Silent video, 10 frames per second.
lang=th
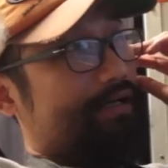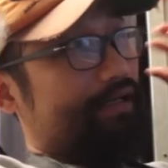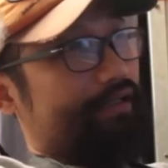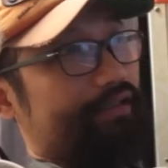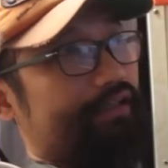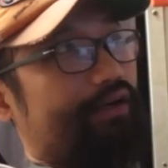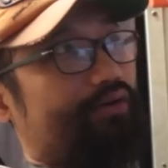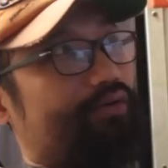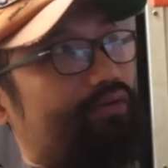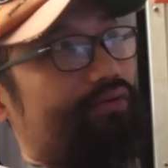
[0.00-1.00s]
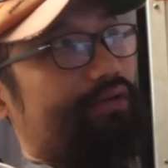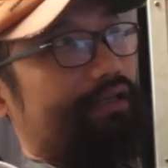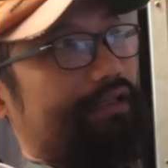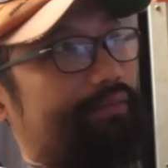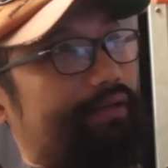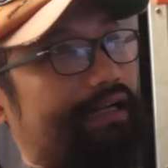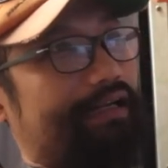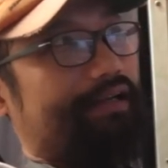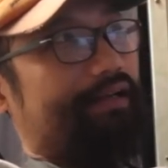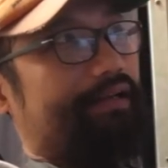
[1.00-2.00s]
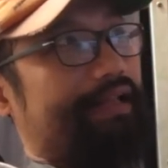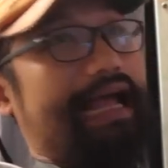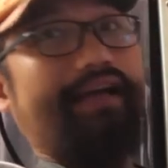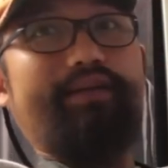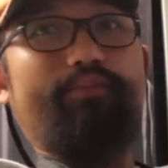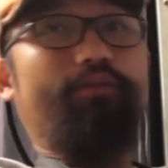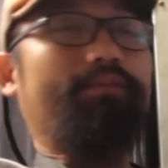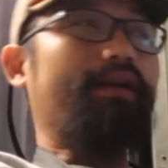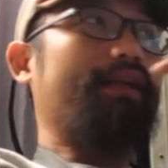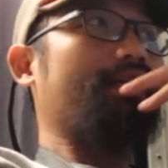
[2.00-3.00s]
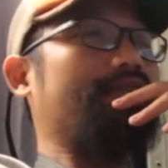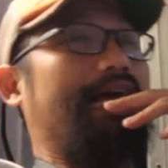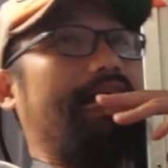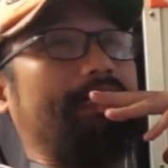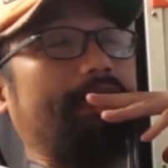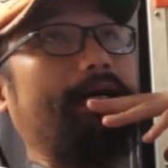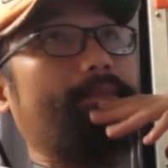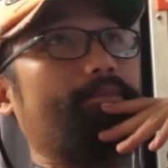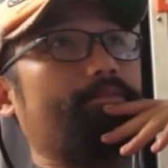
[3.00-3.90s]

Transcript: หลังจากที่เราทำการล้างระบบอะไรต่างๆนะครับ